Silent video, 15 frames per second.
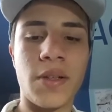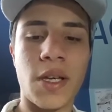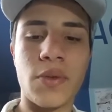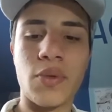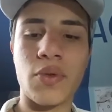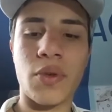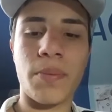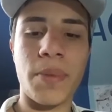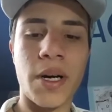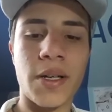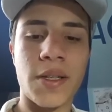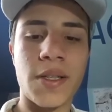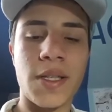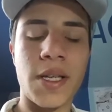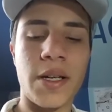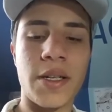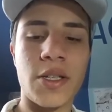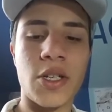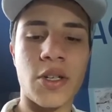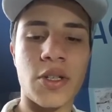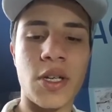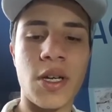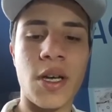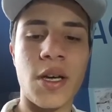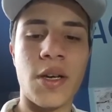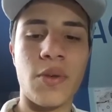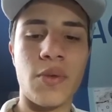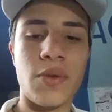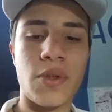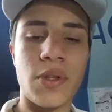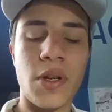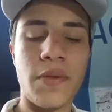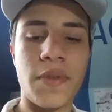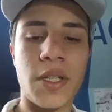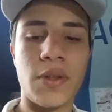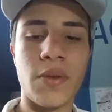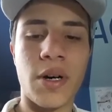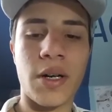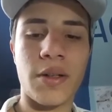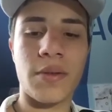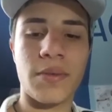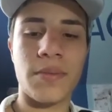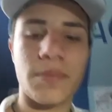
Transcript: on n'a toujours pas réussi à aller chercher une seule victoire.